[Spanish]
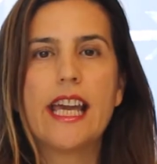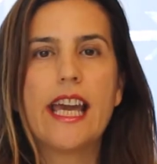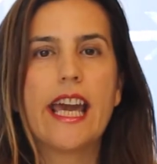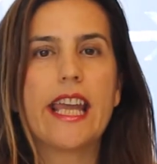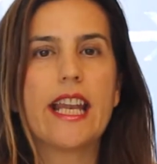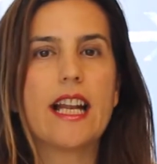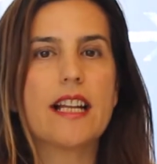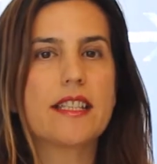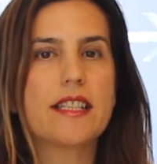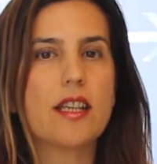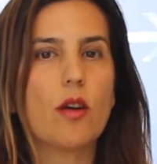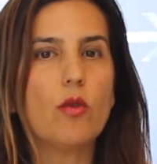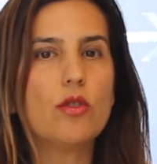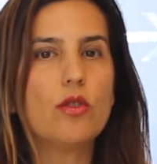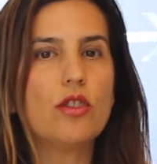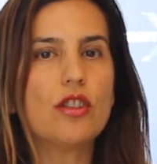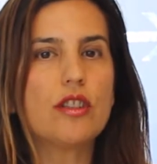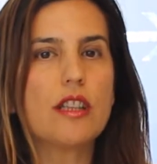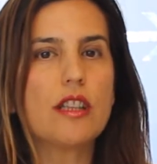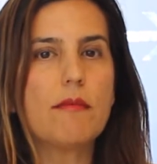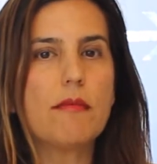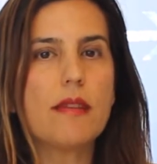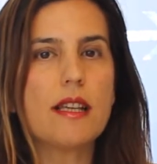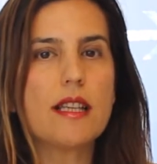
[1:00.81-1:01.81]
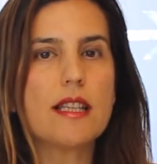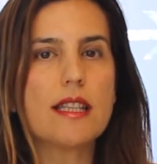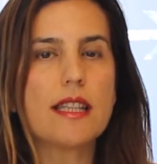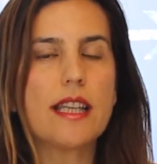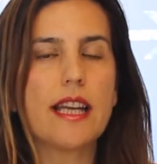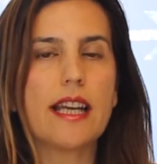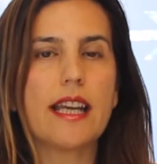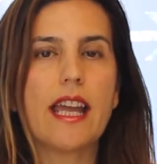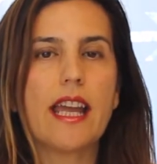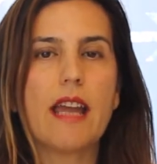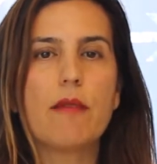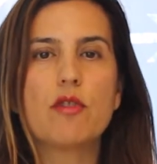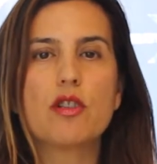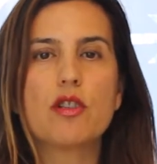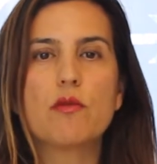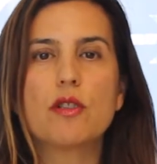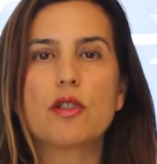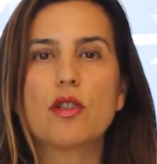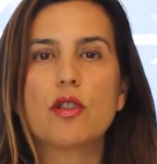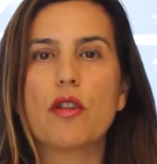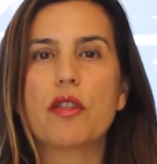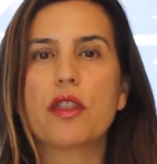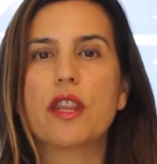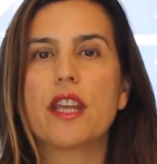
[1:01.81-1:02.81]
En el segundo trimestre hemos
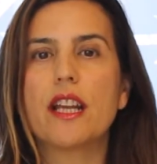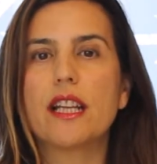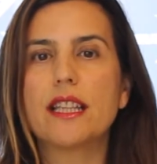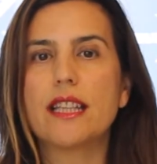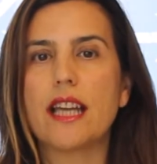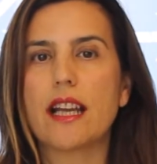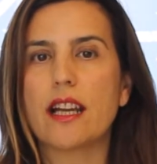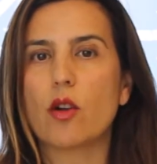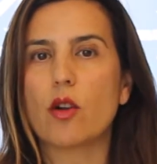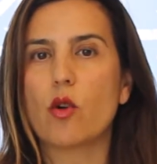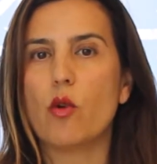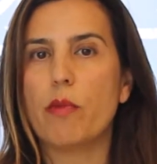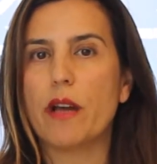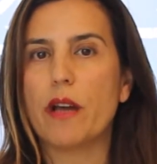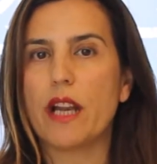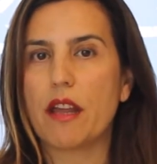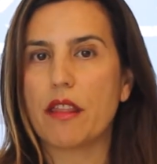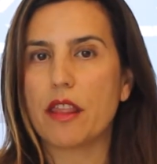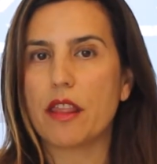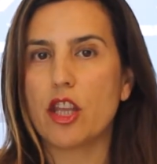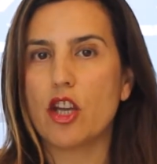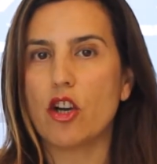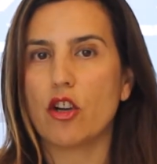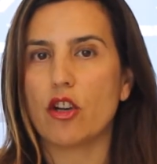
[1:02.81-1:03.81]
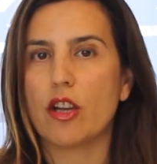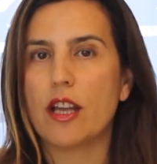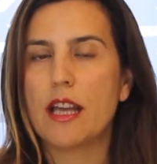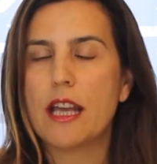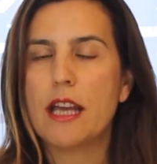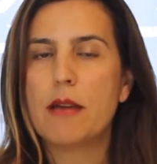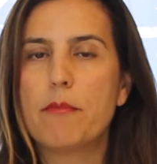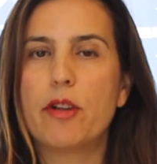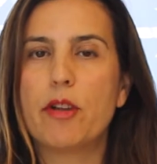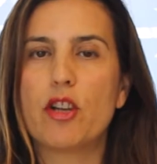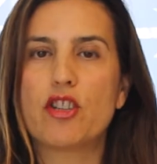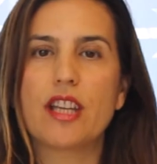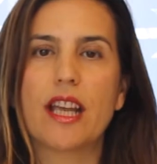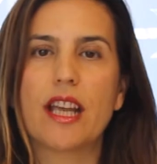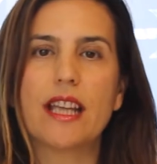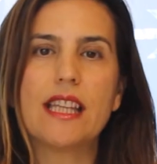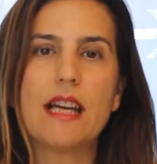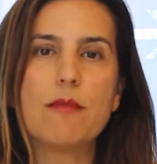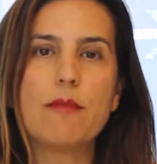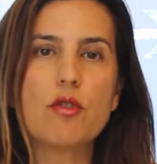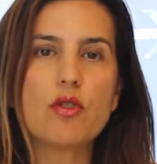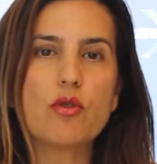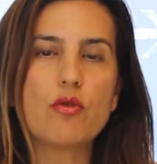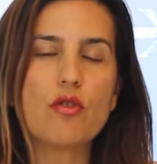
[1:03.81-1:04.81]
visto cierta recuperación, pero si
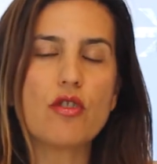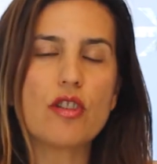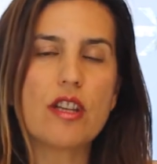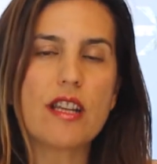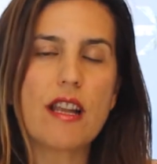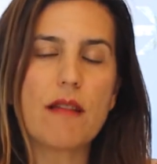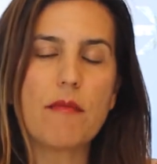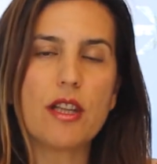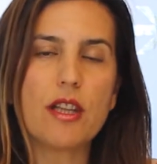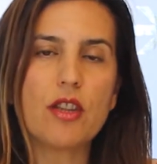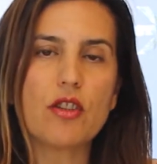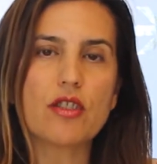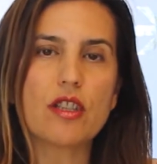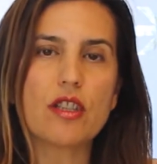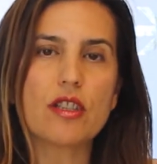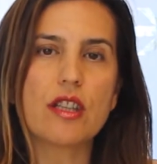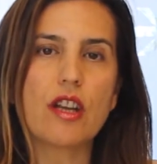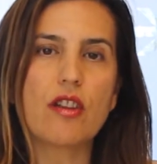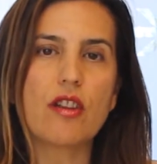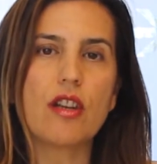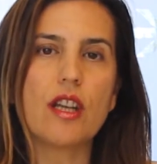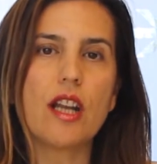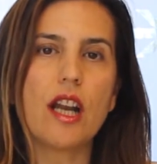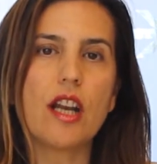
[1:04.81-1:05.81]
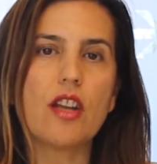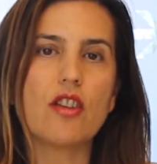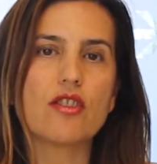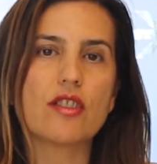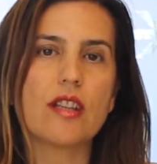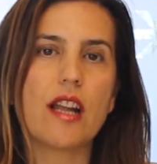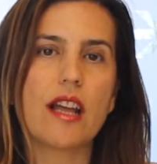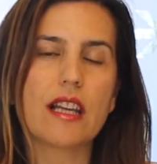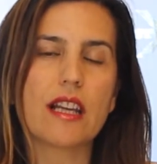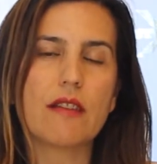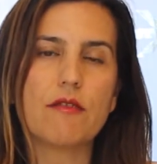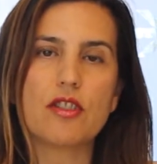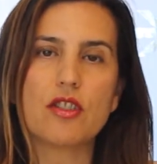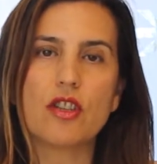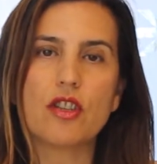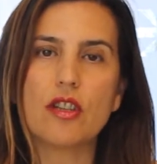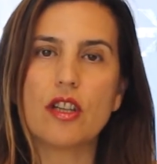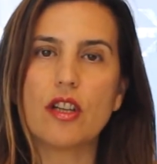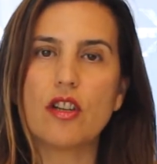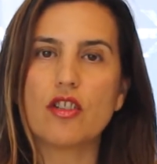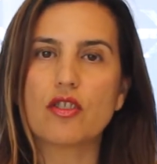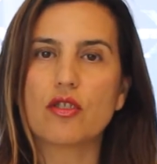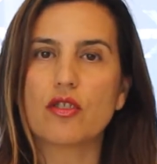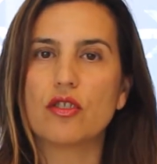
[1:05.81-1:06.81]
quitamos unos elementos extraordinarios de la revisión
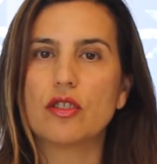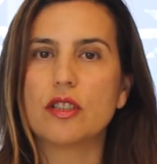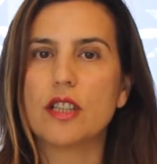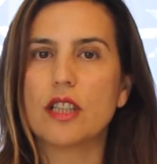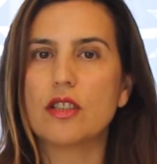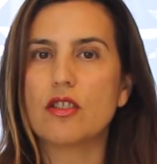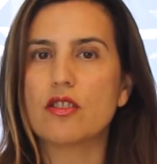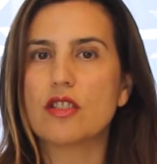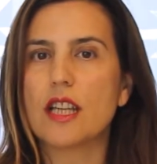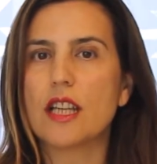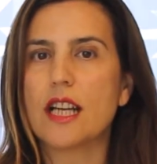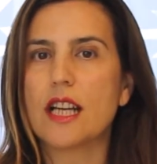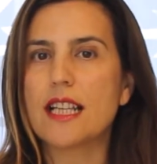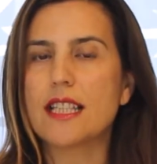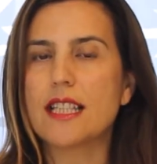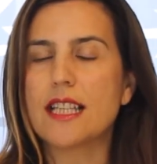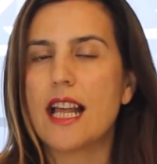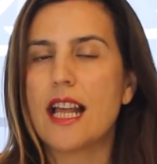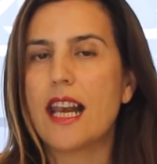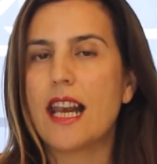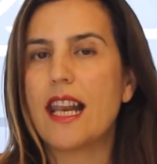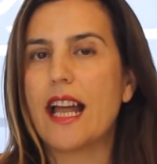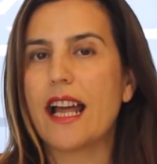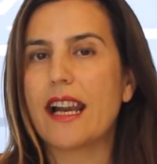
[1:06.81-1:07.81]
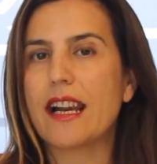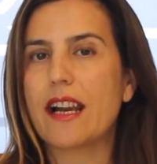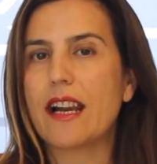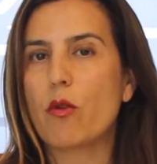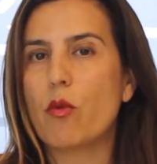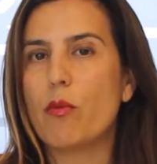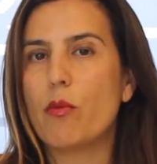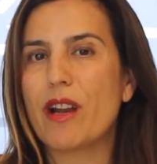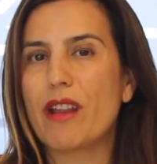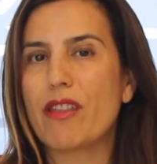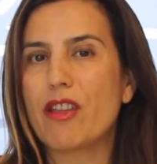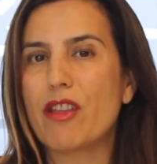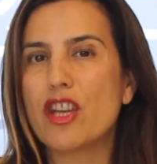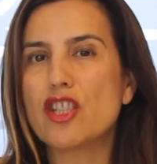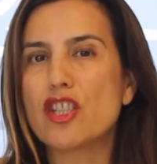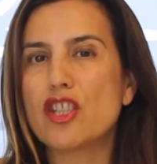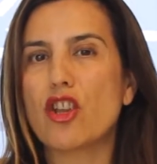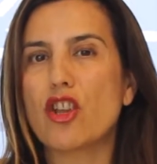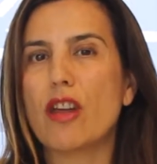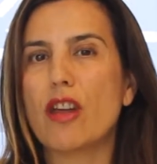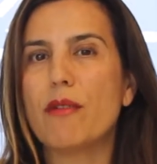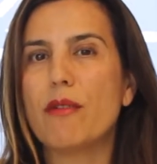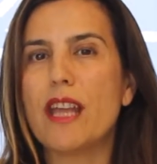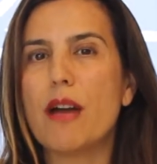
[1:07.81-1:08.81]
de los contratos de gas, la recuperación es
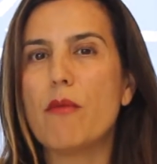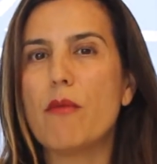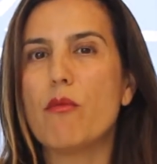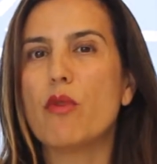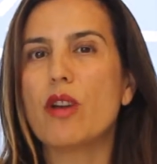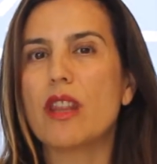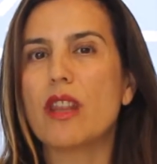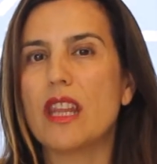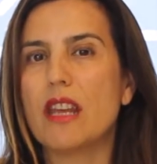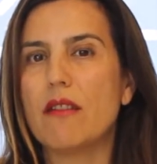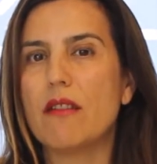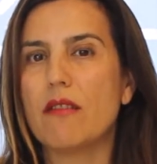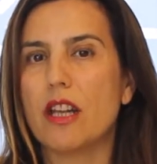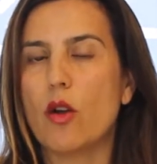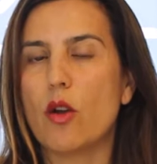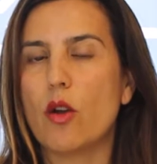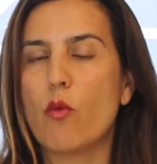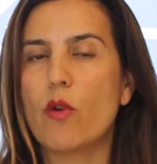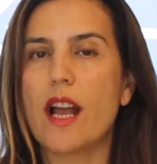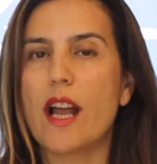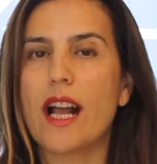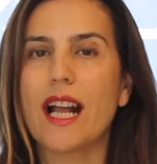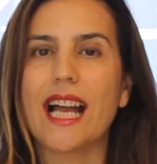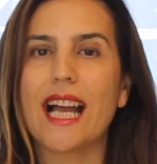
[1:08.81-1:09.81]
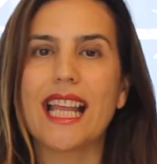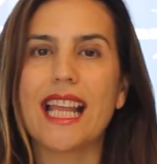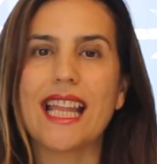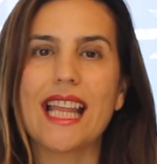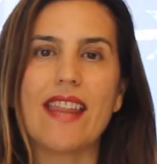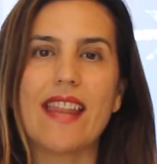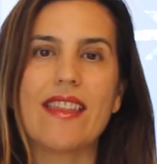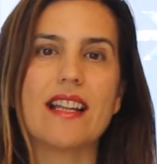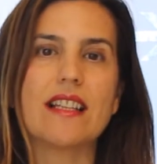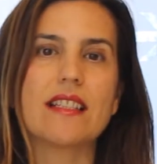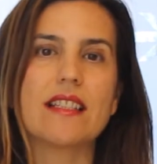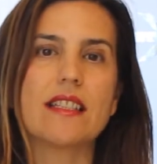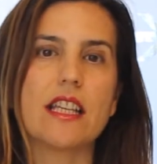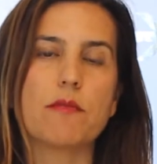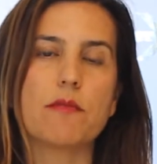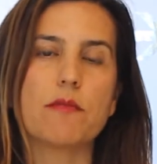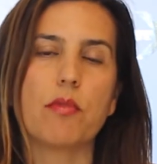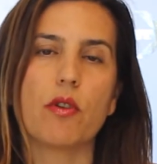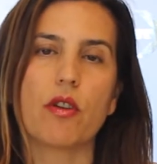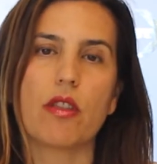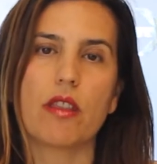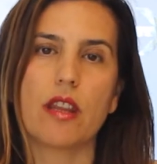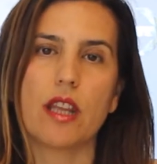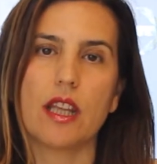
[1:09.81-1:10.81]
todavía muy débil, una caída del
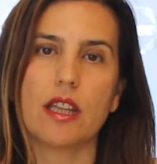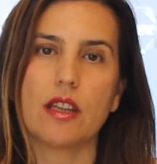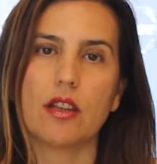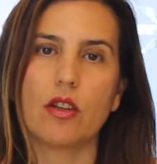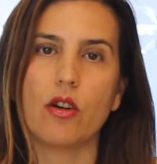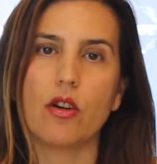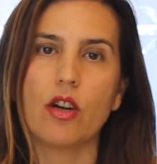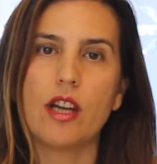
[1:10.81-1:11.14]
6%.